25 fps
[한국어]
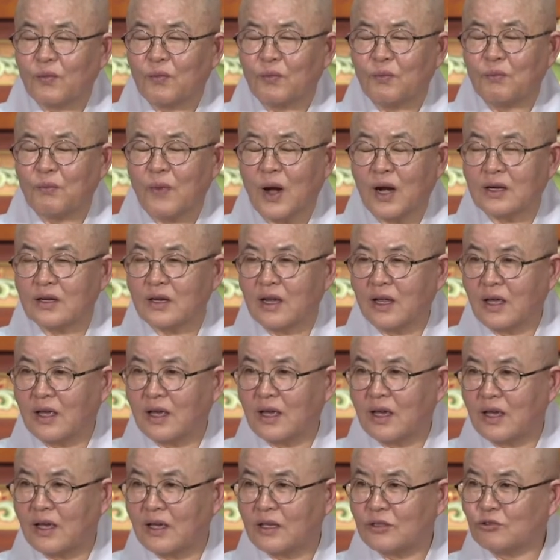
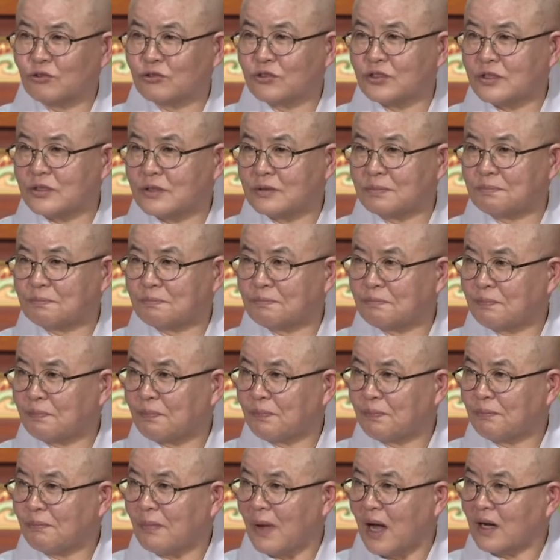막내 60
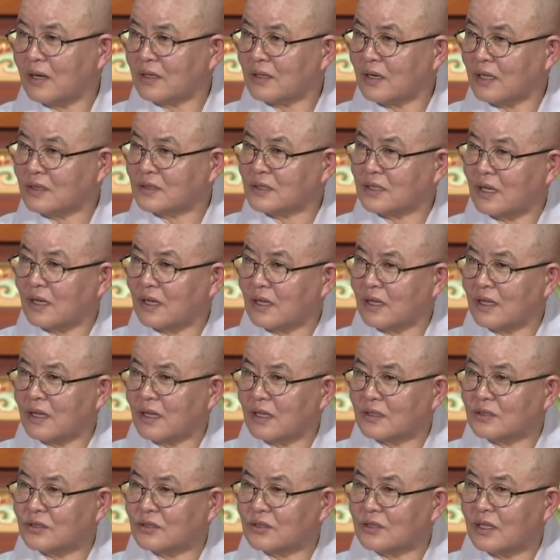마흔한 살에
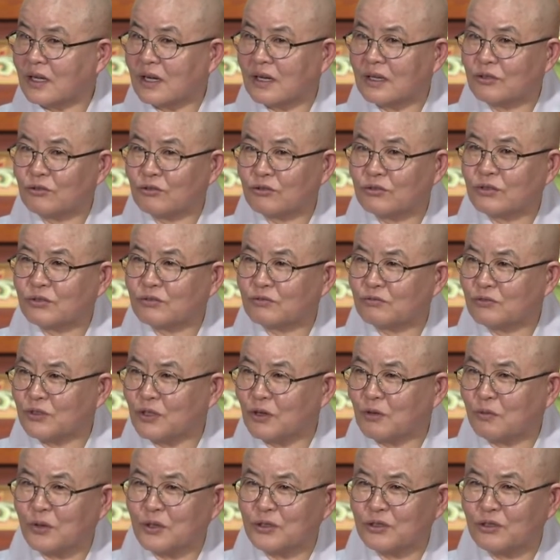나서 제가 육, 우리
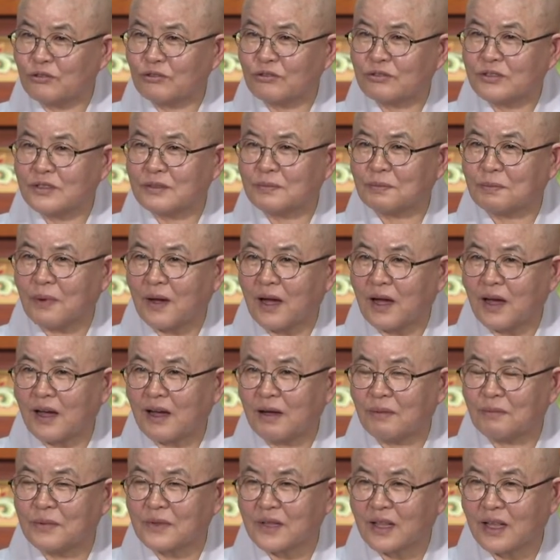어머니 육십
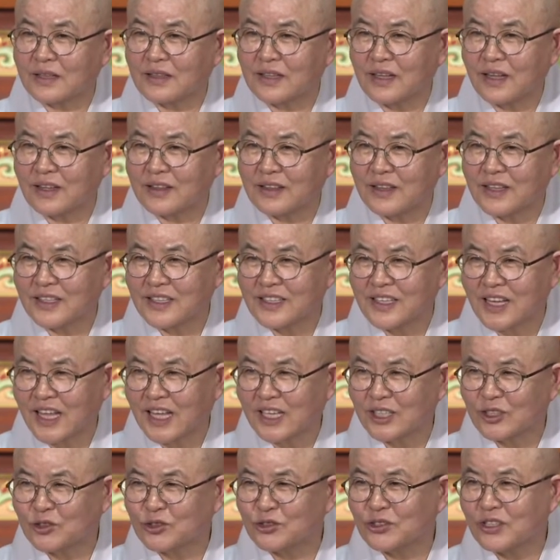한갑이 다
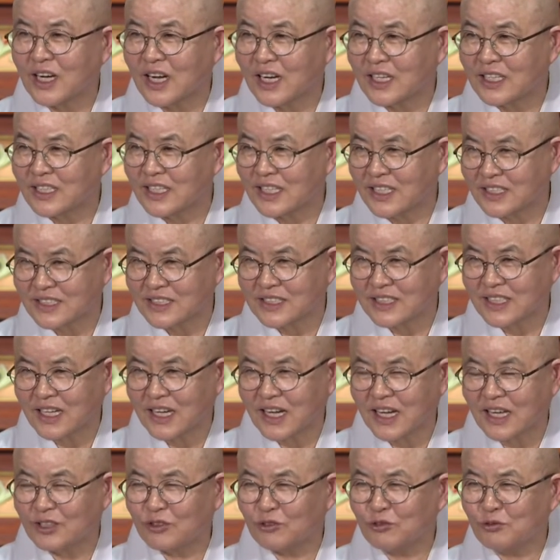되네 출가를
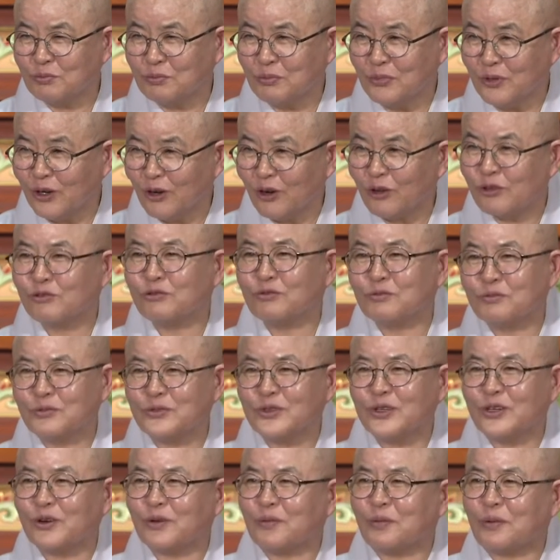했으니까 눈물로
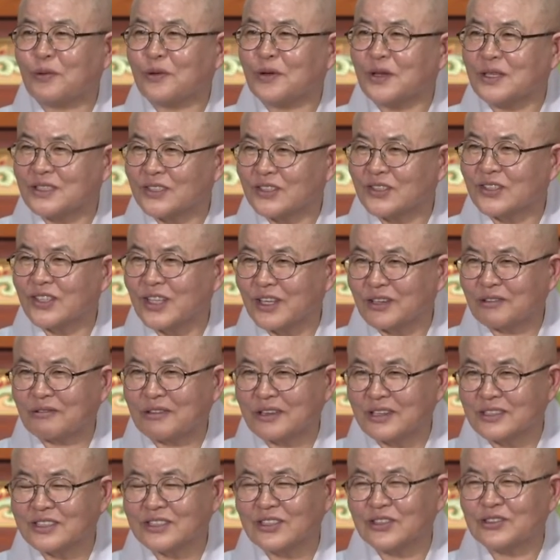눈물로 보내셨다고
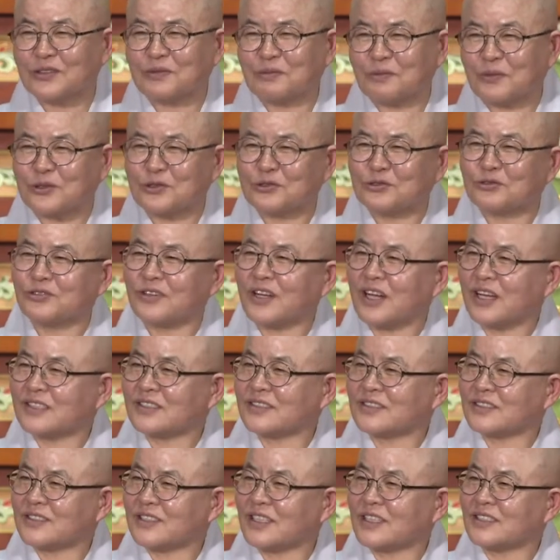그래요. 저는 뭐
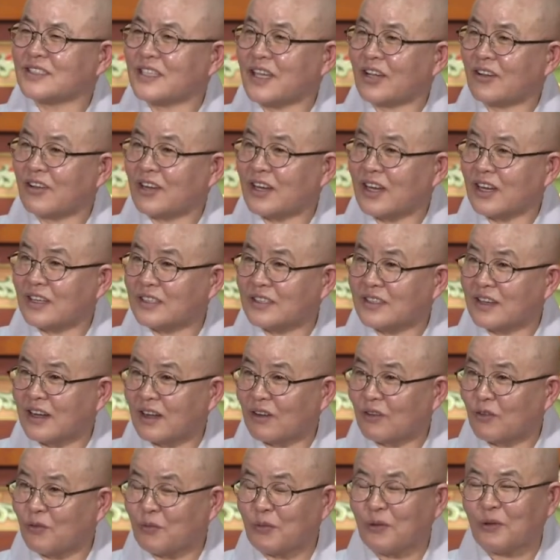출가해서
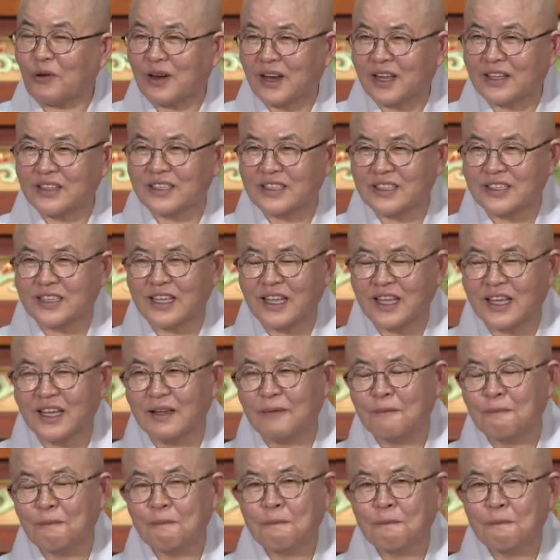재생활하느라고 몰랐는데